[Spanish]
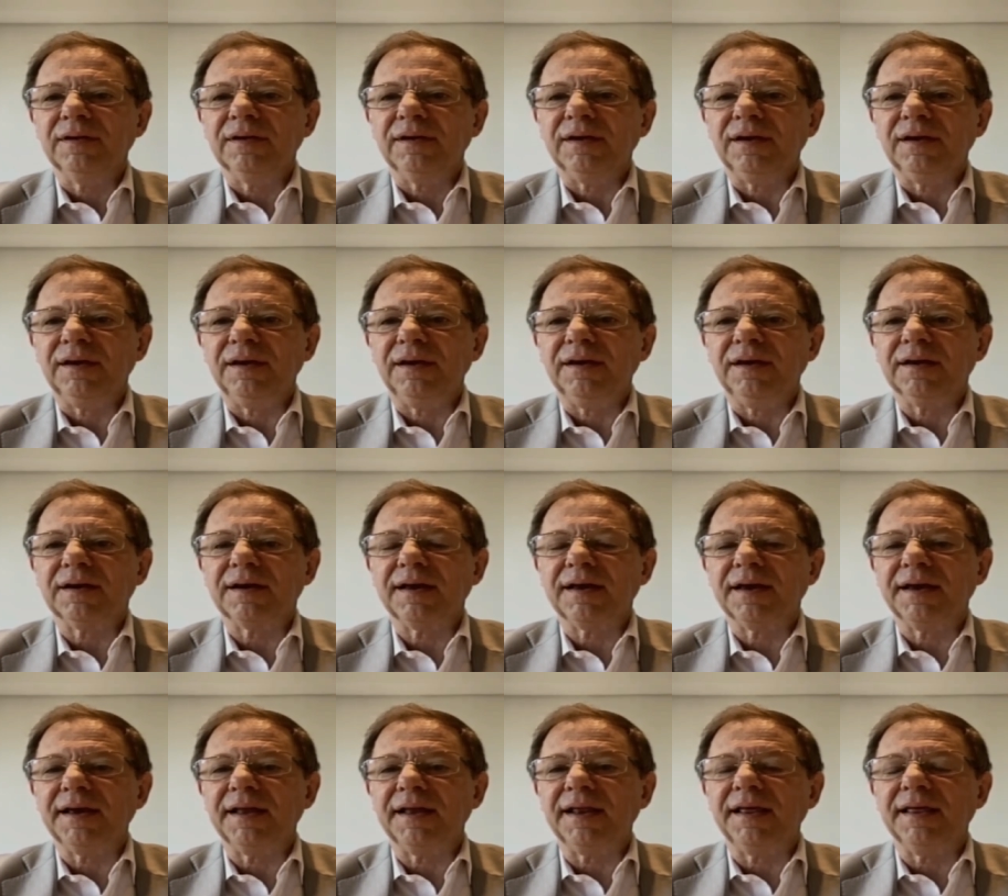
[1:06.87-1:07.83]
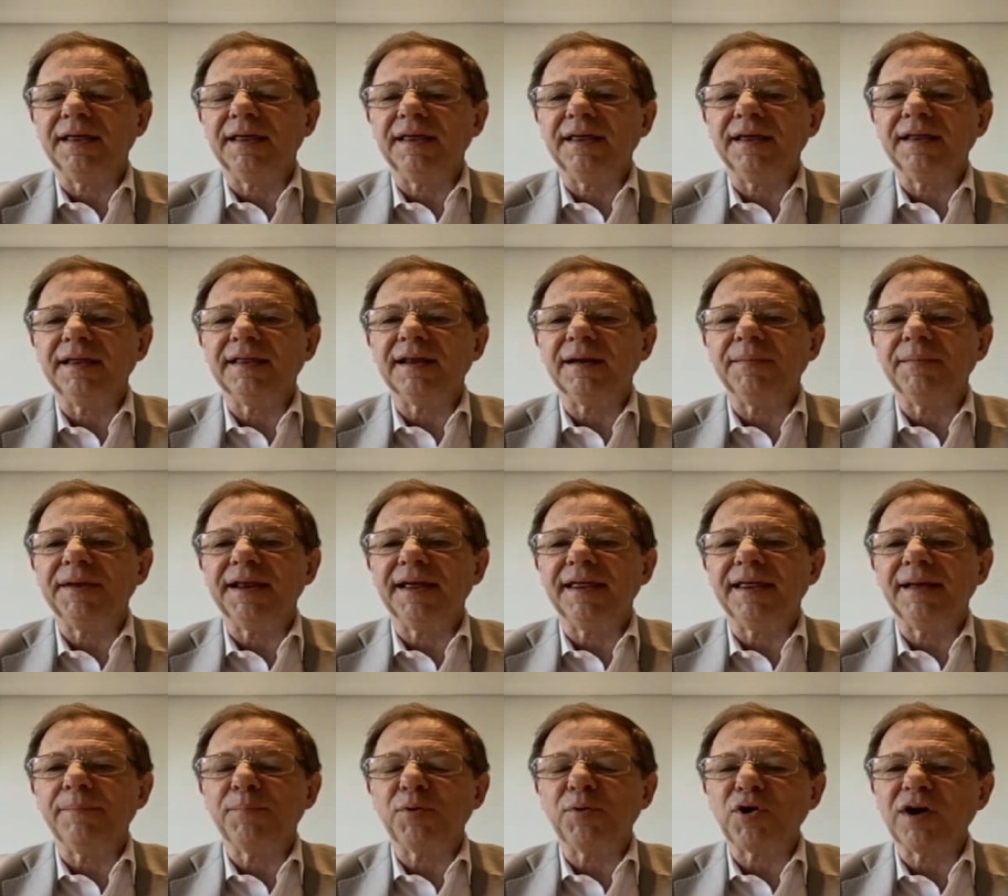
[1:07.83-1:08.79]
y requiere de
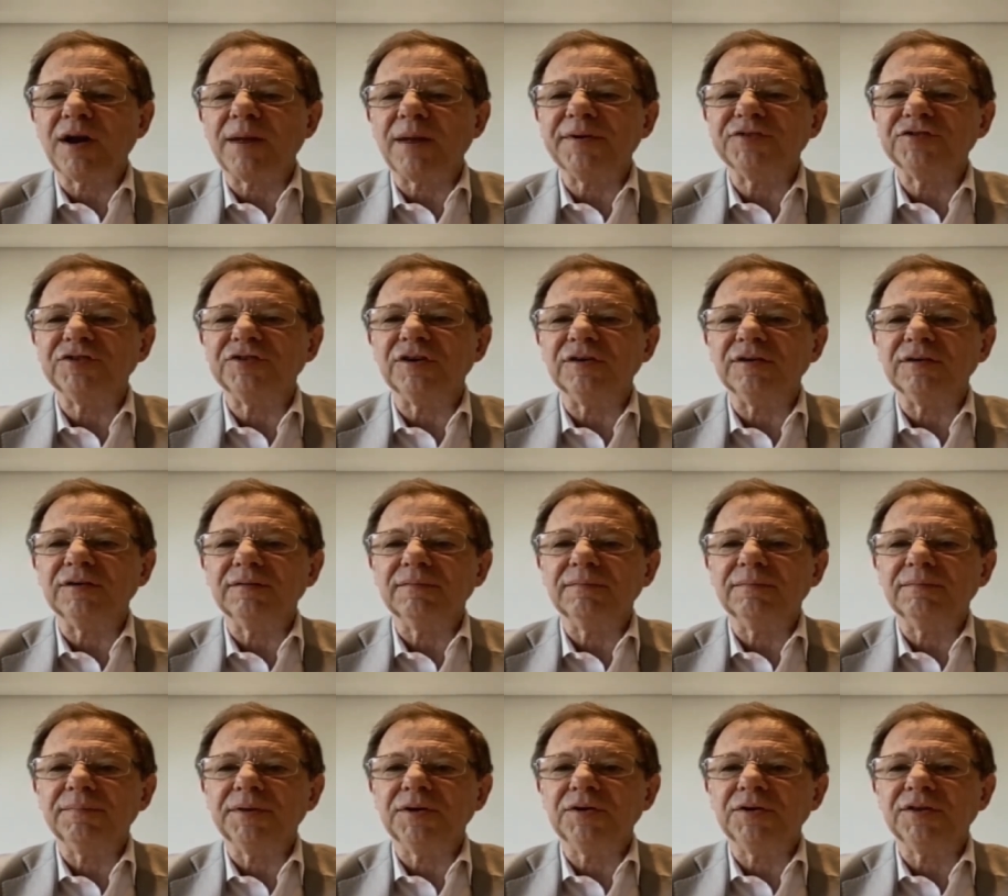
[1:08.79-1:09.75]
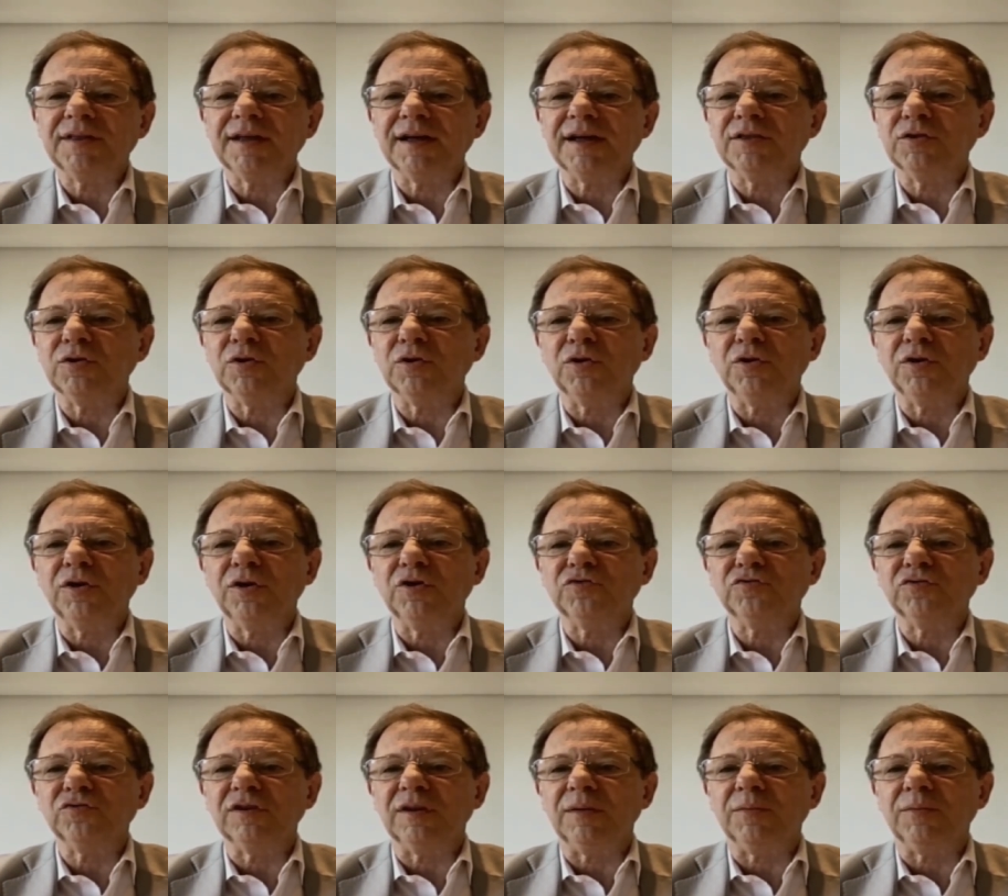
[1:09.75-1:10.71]
determinada programación, pero está todo en los
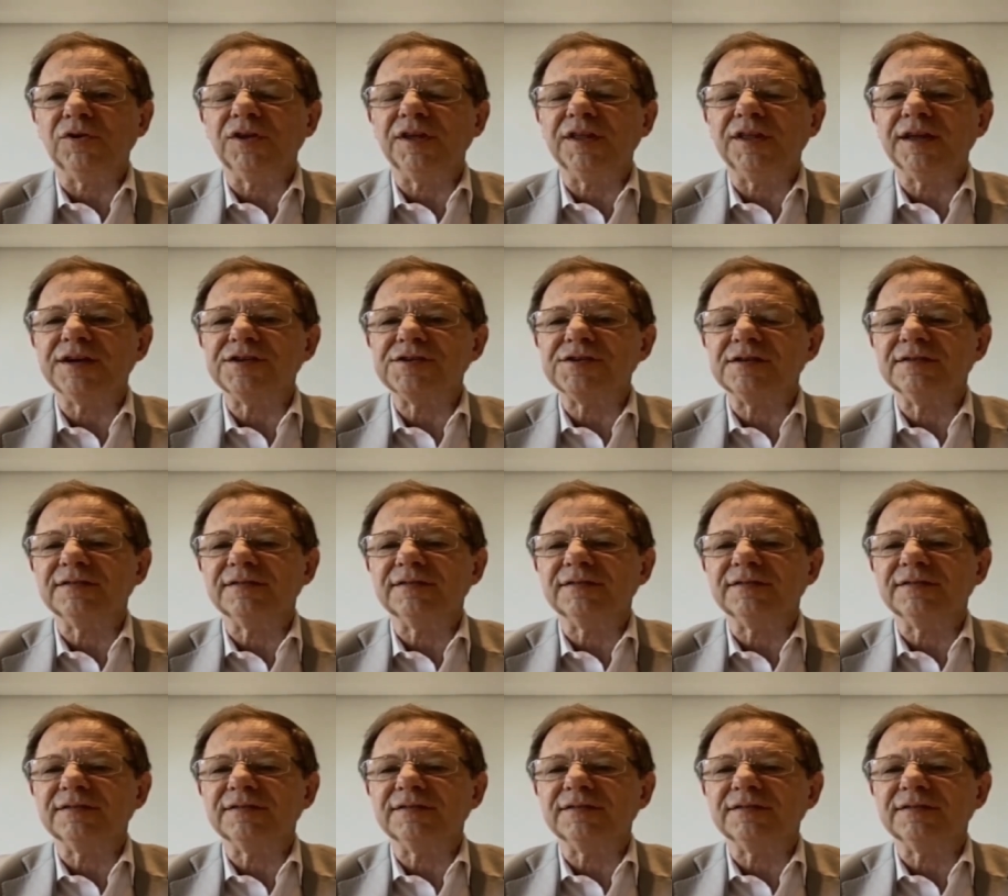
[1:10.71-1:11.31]
últimos detalles.